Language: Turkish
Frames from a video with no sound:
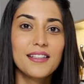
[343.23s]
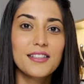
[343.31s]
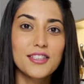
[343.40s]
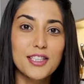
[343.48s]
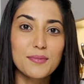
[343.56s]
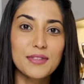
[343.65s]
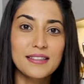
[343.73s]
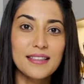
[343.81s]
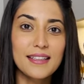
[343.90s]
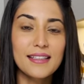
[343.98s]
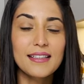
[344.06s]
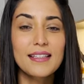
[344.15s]
Şimdi
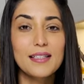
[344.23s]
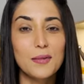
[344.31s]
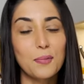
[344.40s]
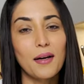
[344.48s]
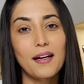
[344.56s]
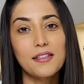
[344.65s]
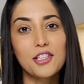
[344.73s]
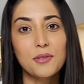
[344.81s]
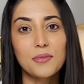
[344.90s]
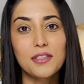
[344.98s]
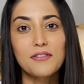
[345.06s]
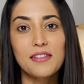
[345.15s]
de
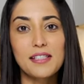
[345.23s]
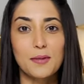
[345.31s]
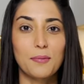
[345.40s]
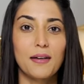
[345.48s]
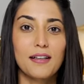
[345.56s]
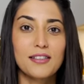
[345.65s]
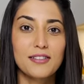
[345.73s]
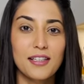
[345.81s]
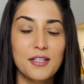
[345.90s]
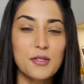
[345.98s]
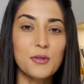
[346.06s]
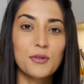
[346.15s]
siparişimi ve
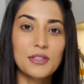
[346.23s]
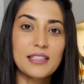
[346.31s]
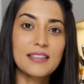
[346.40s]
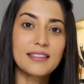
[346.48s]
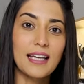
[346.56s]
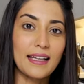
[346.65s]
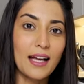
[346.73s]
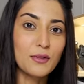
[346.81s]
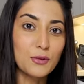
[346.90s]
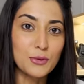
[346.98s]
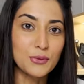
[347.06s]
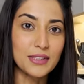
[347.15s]
siparişten sonra gelen
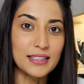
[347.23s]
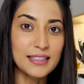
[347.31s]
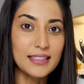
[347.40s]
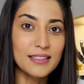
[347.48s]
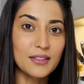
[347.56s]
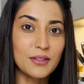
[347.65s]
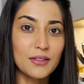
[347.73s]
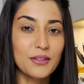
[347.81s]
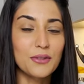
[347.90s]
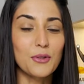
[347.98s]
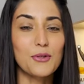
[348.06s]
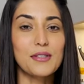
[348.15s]
ürünleri
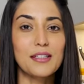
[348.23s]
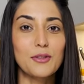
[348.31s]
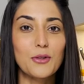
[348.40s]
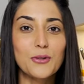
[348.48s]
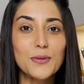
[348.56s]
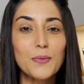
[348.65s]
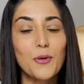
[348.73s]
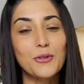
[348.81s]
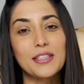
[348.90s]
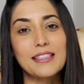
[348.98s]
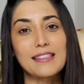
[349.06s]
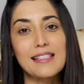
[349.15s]
gösteriyorum.
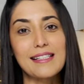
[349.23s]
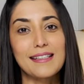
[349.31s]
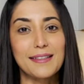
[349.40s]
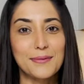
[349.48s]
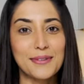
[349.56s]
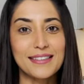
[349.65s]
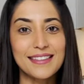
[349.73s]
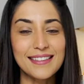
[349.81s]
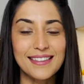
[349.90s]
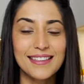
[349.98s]
Onları da izleyelim hadi.